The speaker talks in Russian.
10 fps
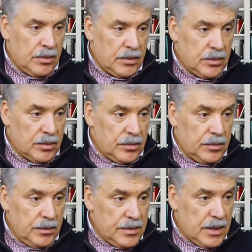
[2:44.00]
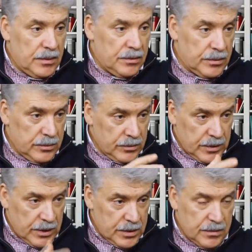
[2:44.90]
который мы взяли в, в
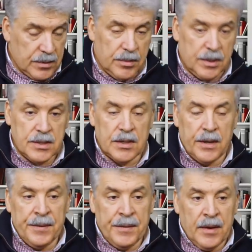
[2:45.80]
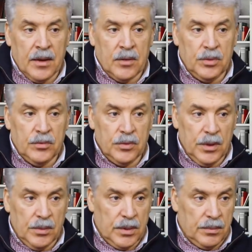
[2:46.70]
качестве образца, у него
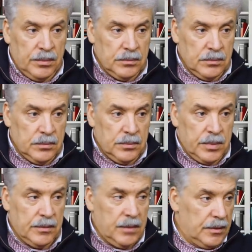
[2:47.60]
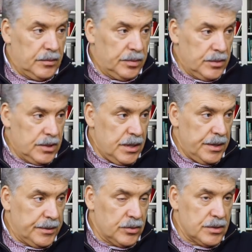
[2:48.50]
не было подвального
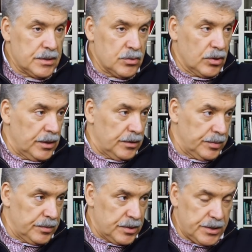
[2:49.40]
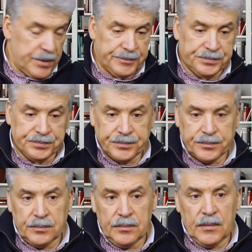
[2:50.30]
помещения, то есть цокольного помещения.
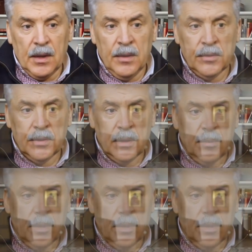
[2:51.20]
Вот. А нам